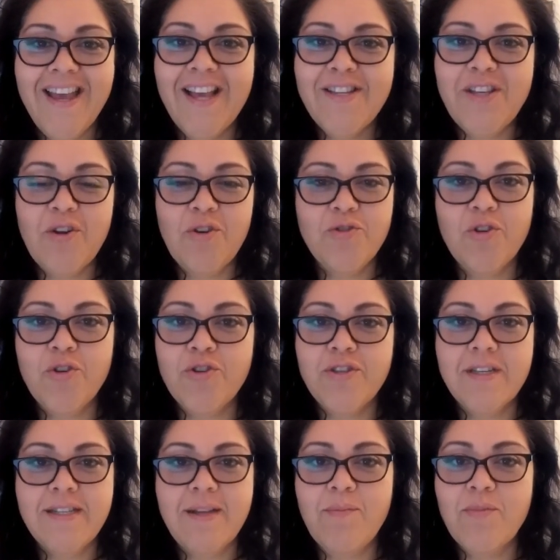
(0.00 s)
Y si
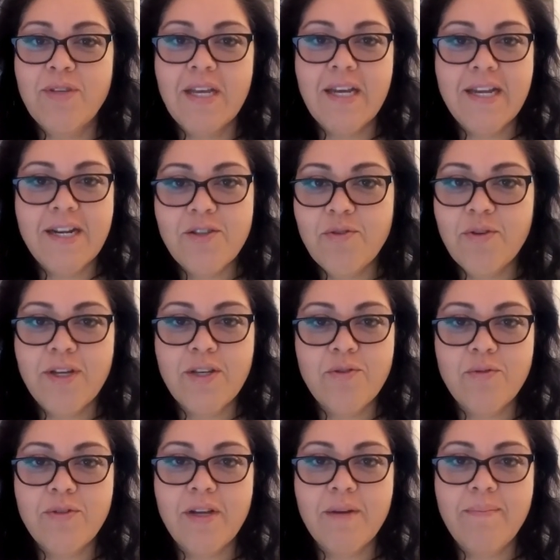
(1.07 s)
nosotros estamos en Cristo Jesús,